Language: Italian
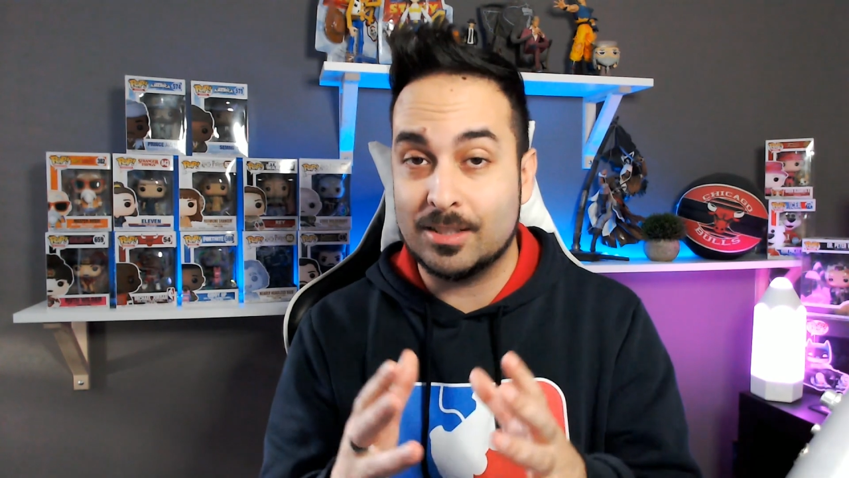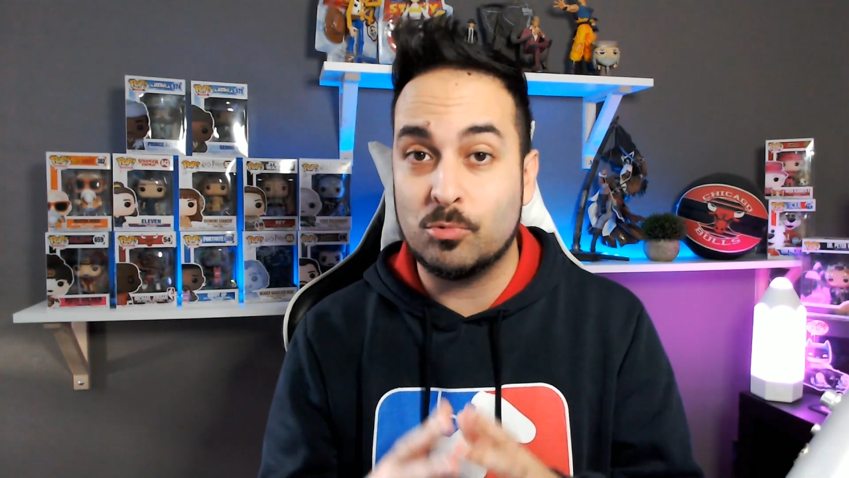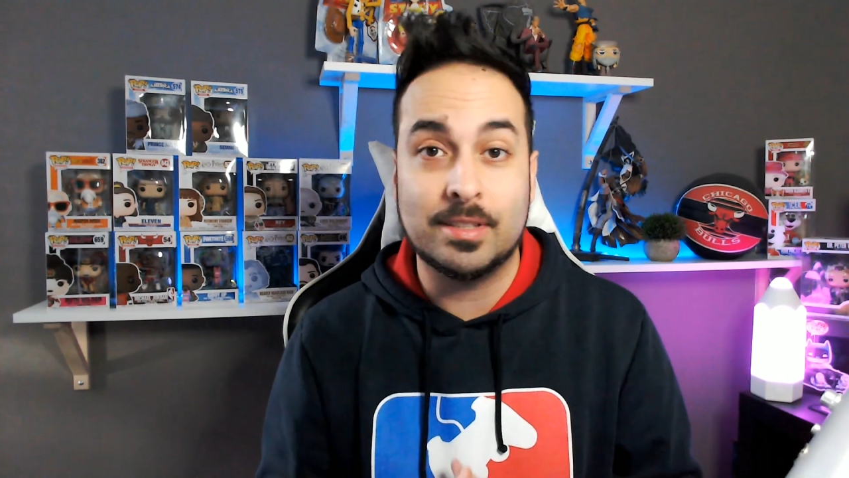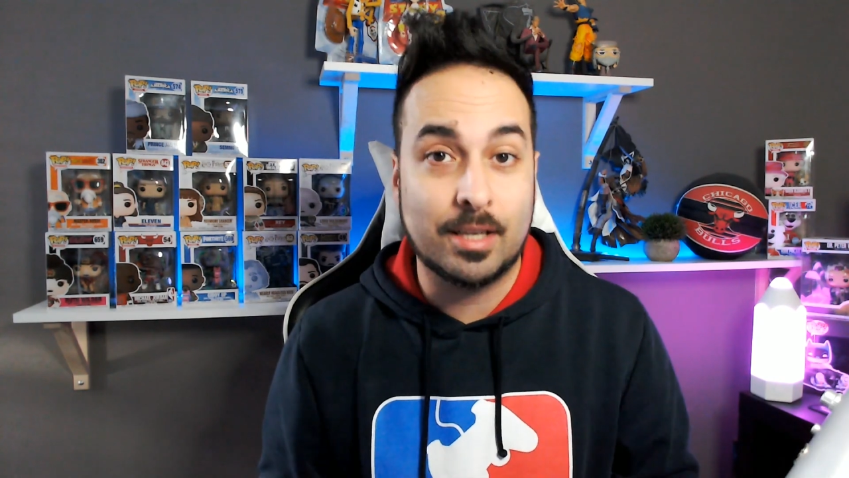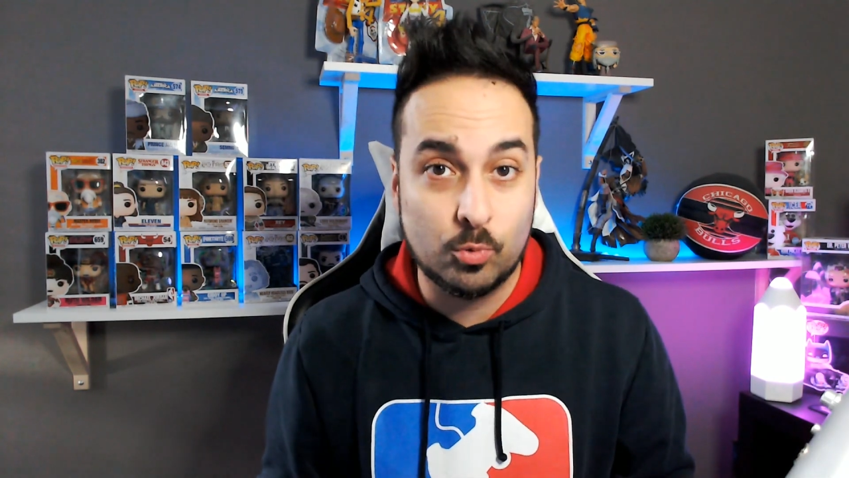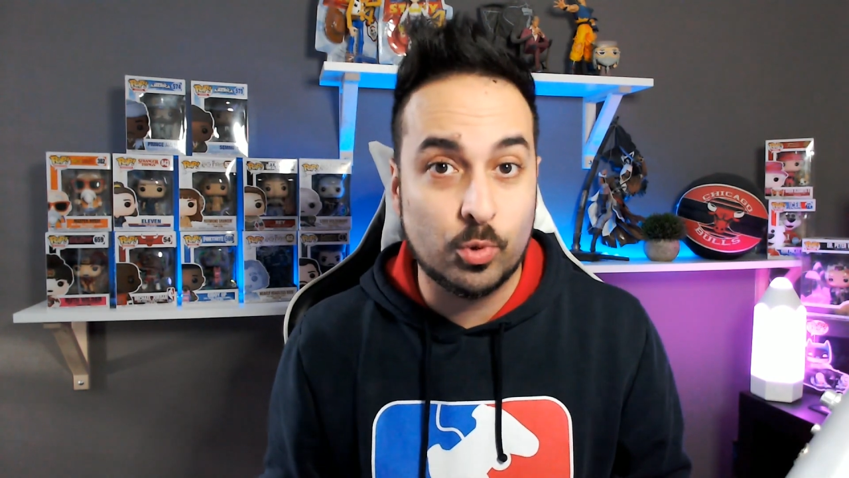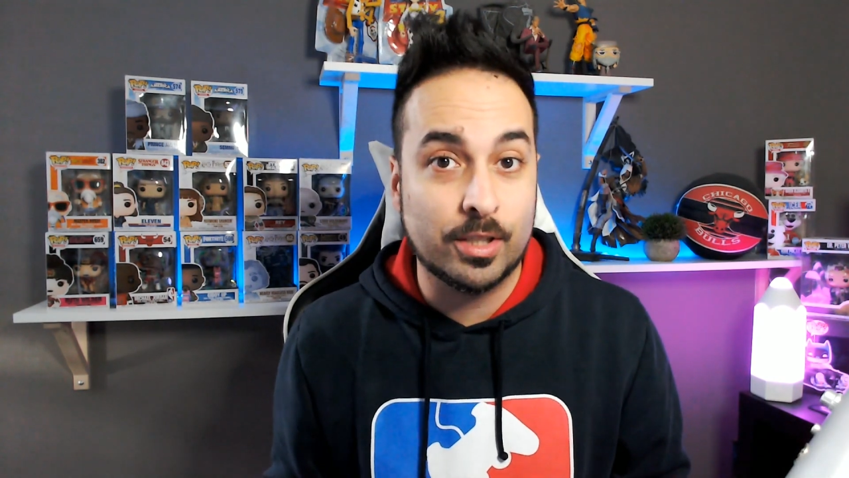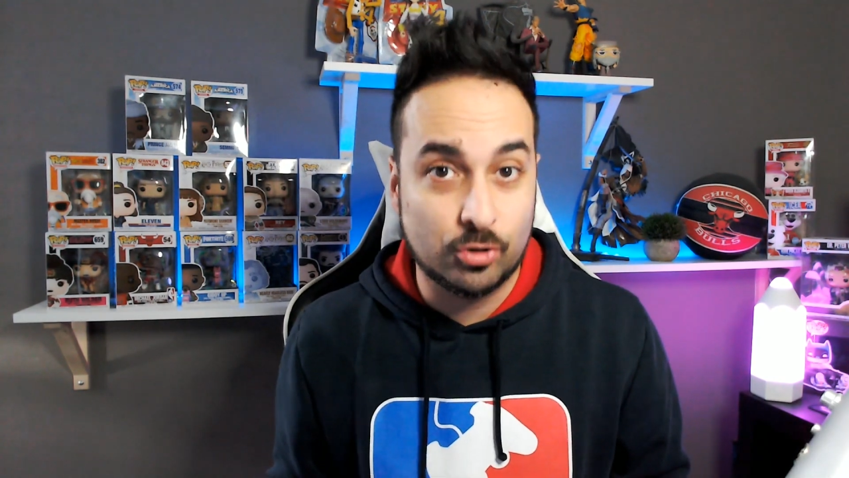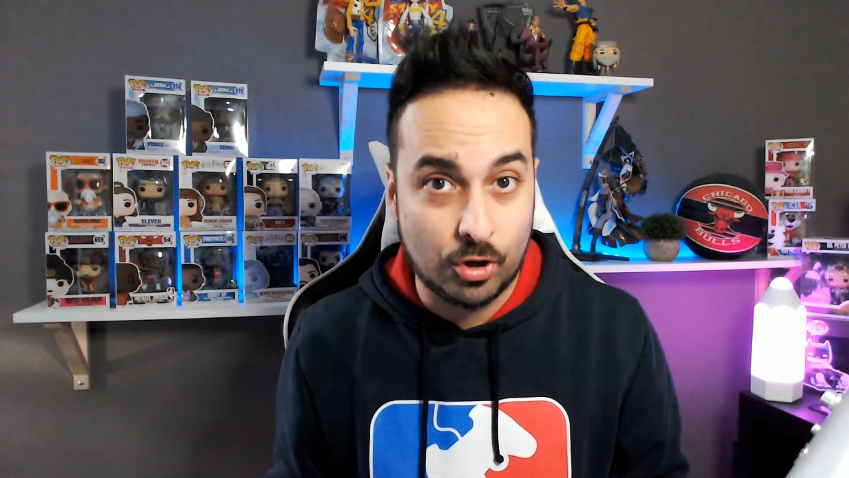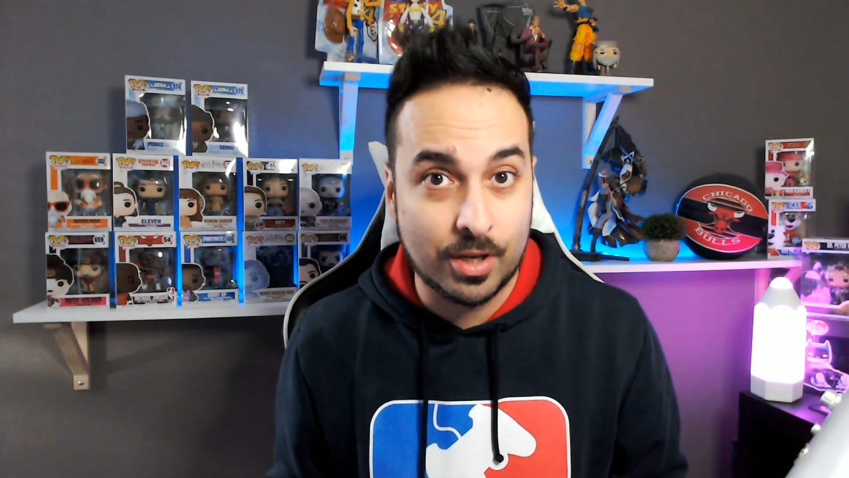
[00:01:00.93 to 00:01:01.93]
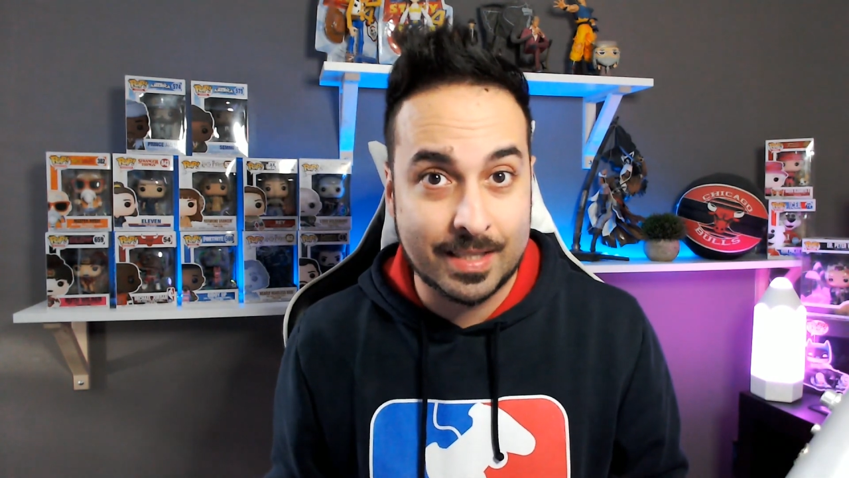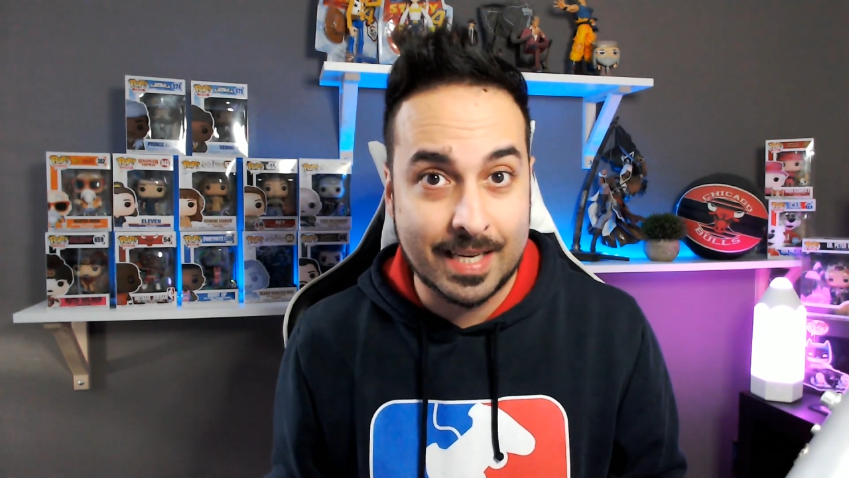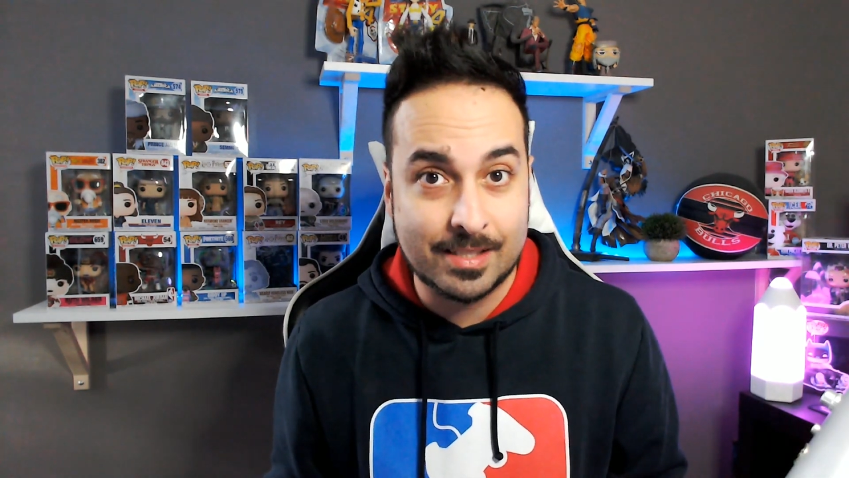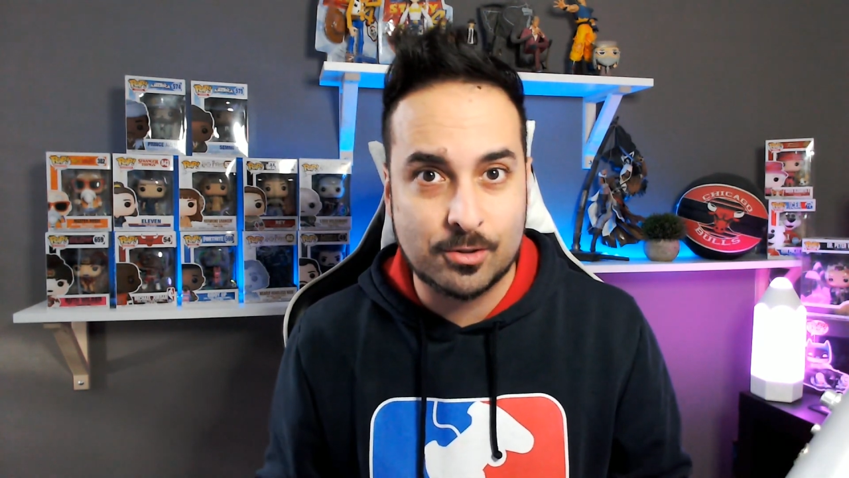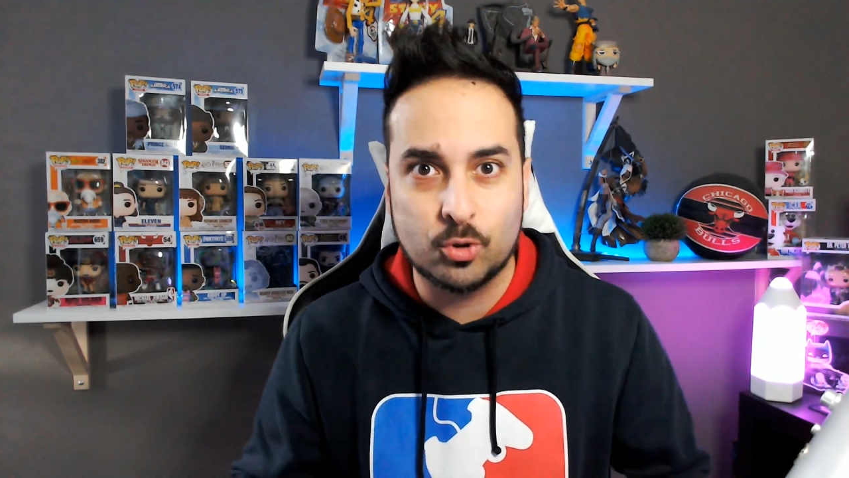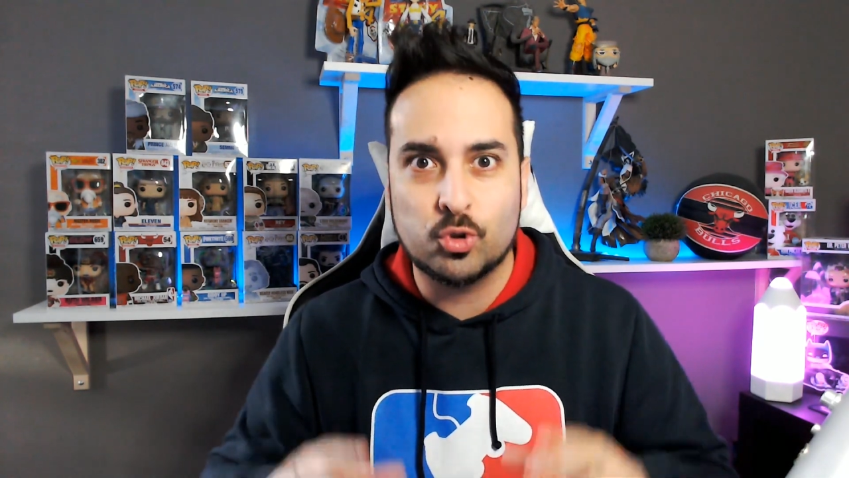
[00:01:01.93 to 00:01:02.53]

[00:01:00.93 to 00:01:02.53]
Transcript: squadra in cui andrò io adesso,